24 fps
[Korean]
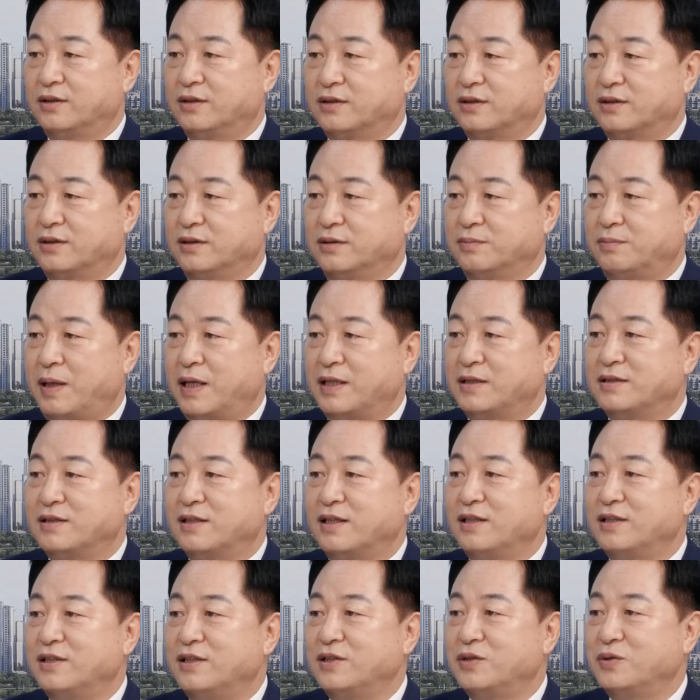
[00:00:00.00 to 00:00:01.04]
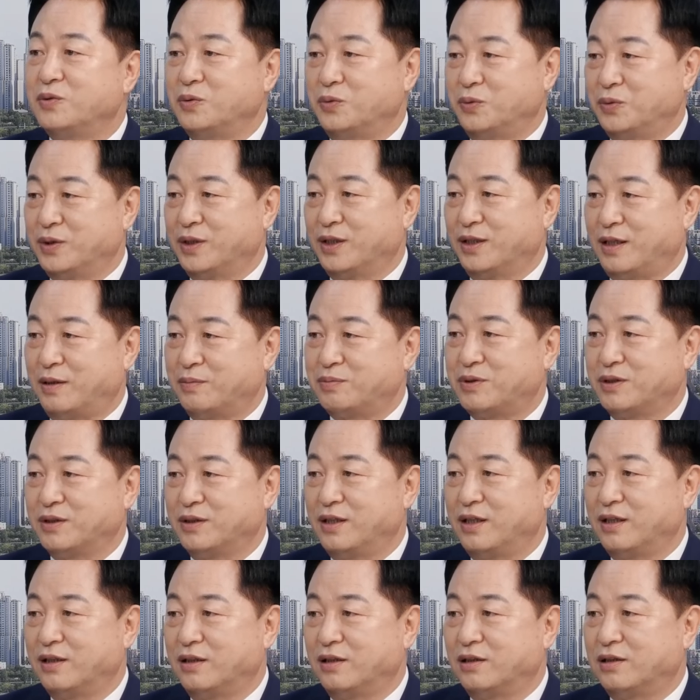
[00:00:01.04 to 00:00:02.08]
그 반사 이익을 우리가 예.
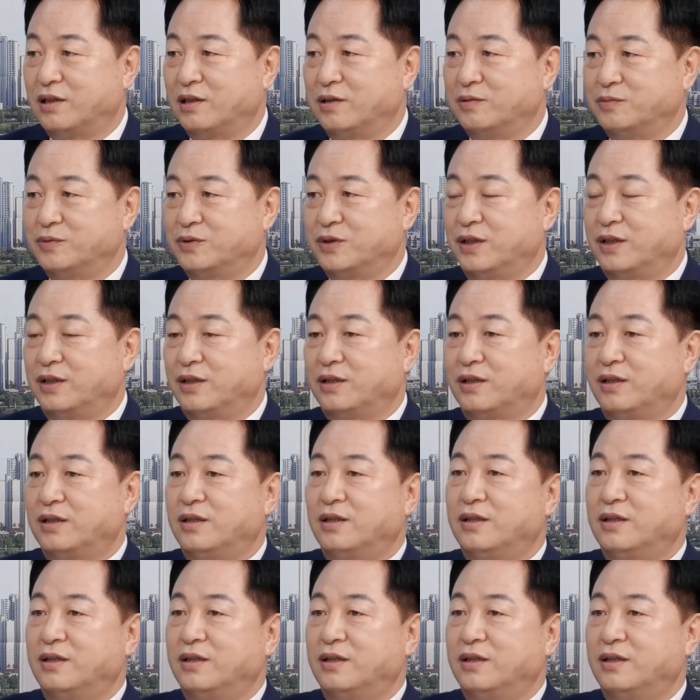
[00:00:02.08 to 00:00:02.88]
합성했기 때문에